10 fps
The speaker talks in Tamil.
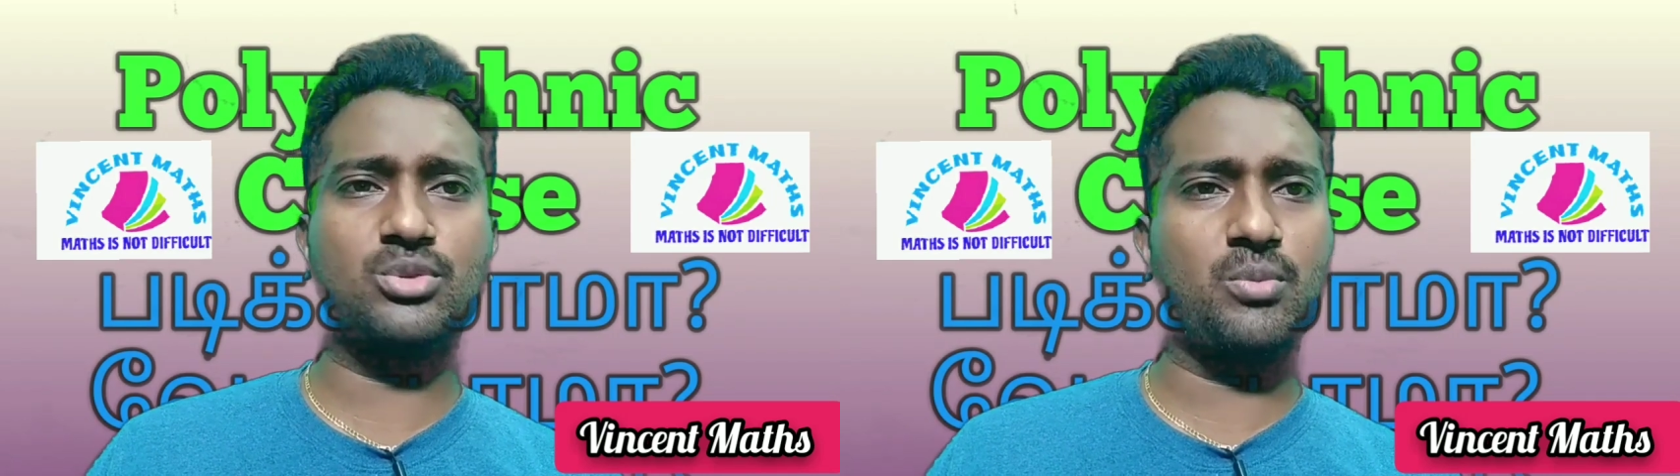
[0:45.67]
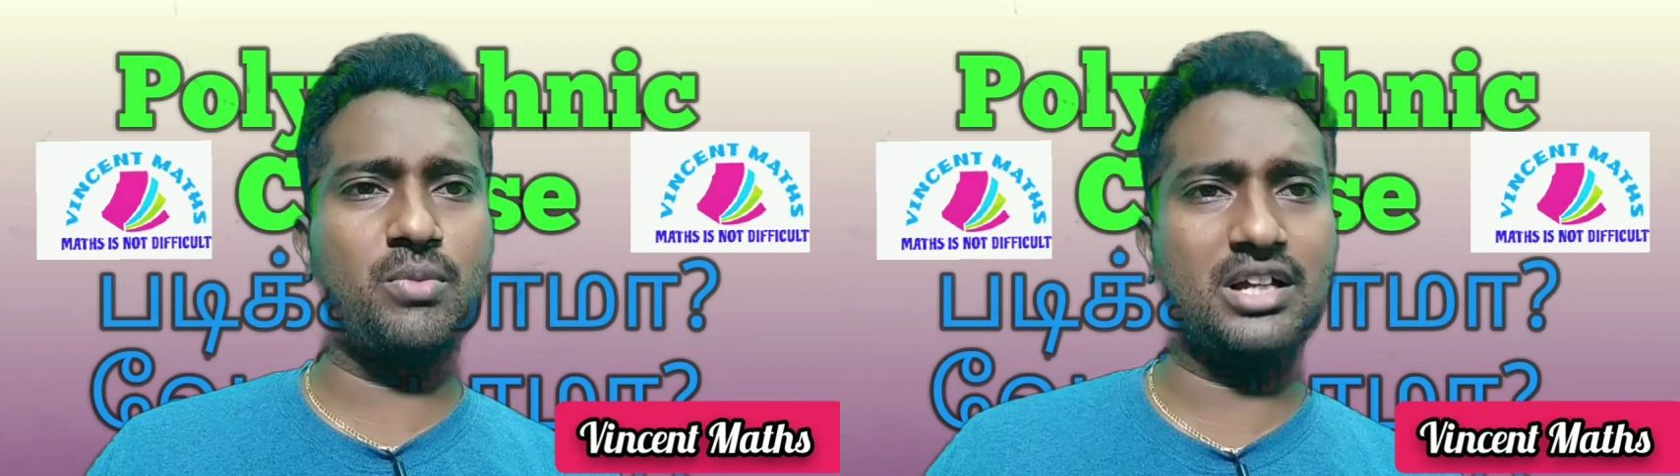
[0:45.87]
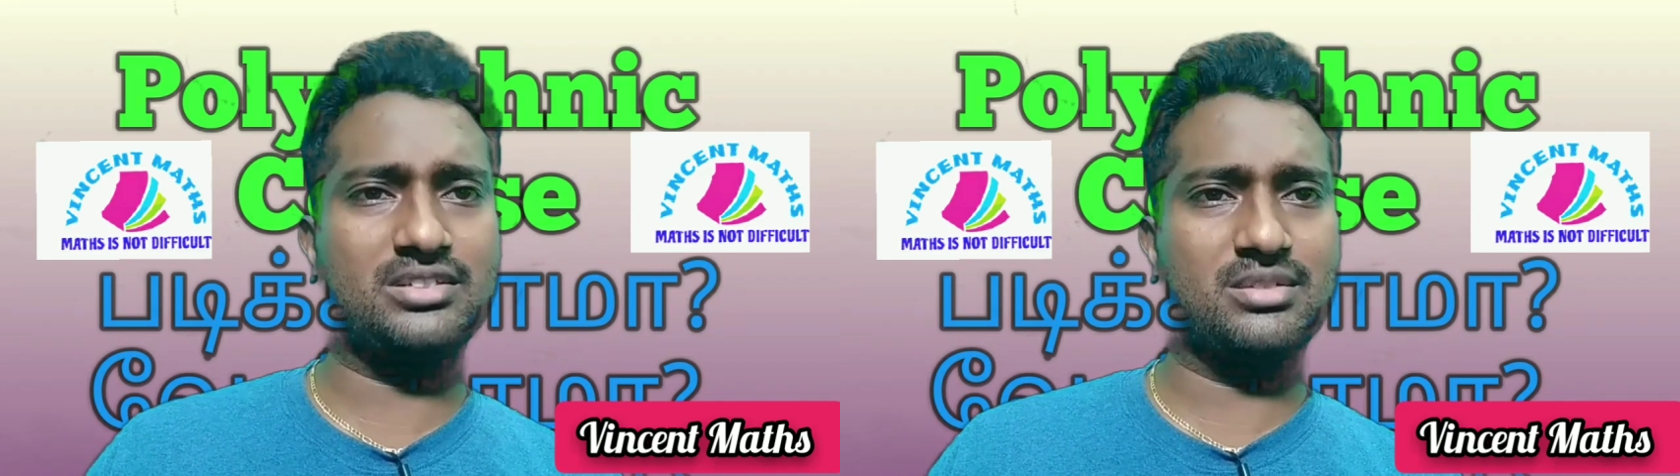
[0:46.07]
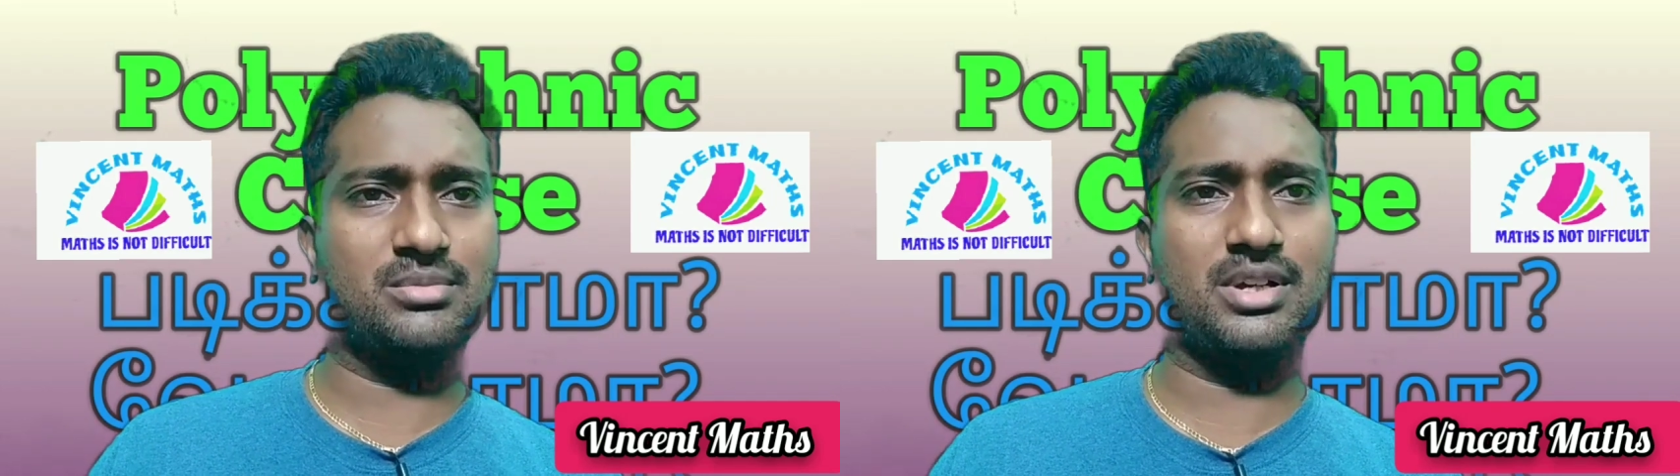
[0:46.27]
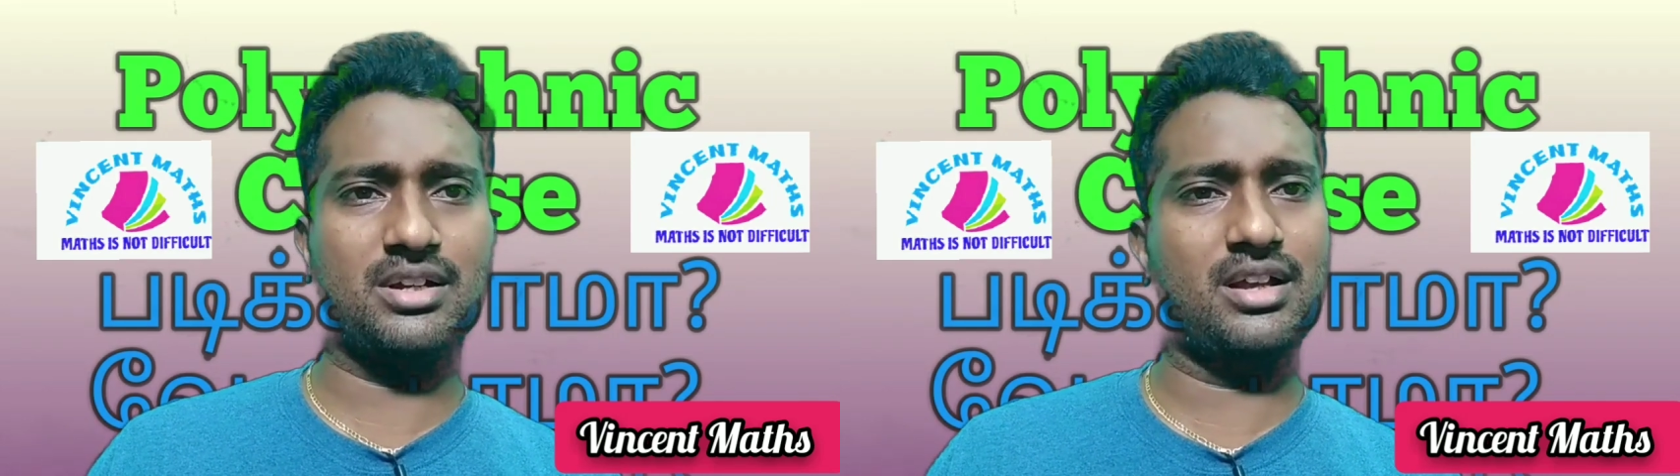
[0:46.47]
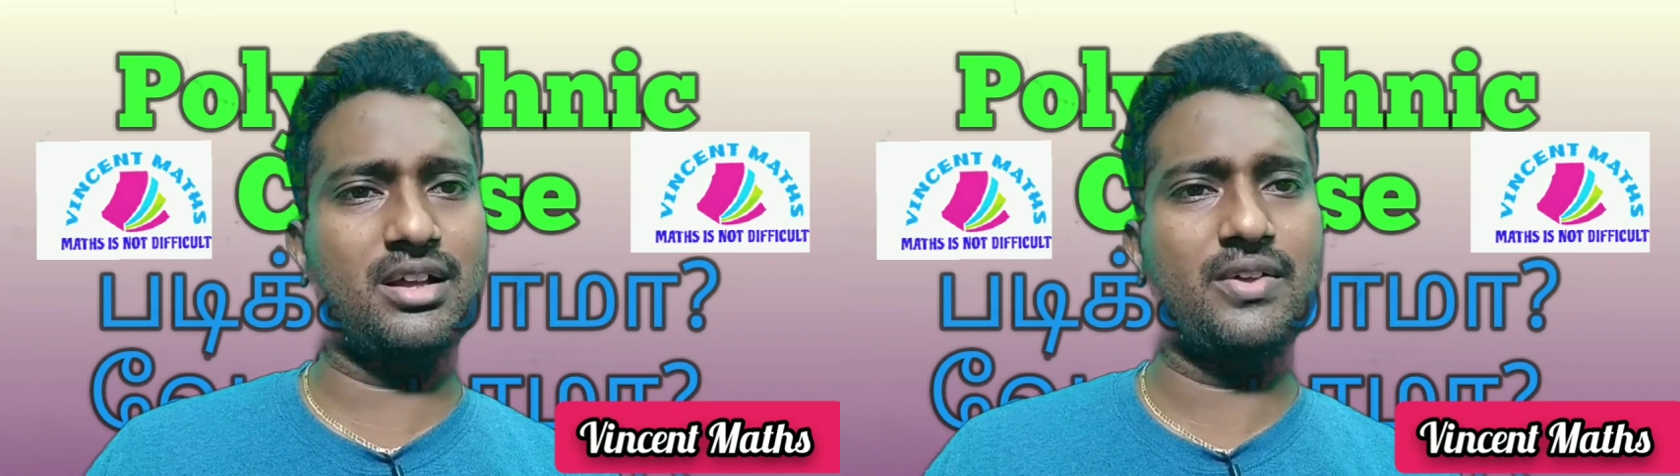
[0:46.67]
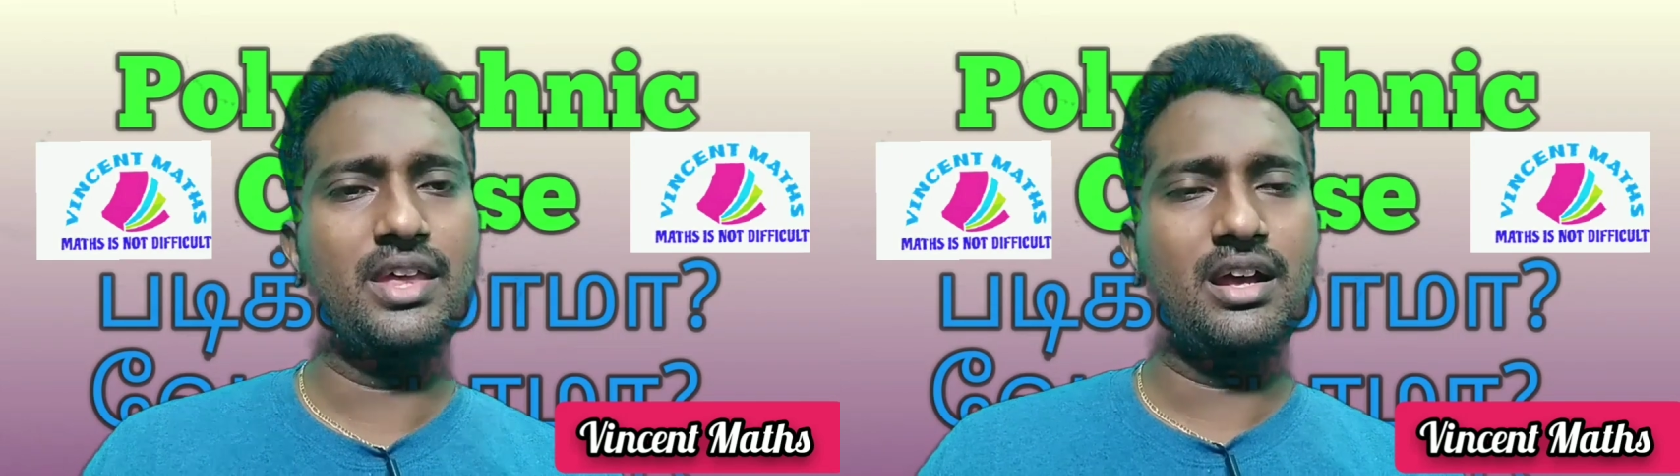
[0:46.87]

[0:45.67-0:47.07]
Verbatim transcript: வந்து ரொம்ப கஷ்டமாக இருக்குது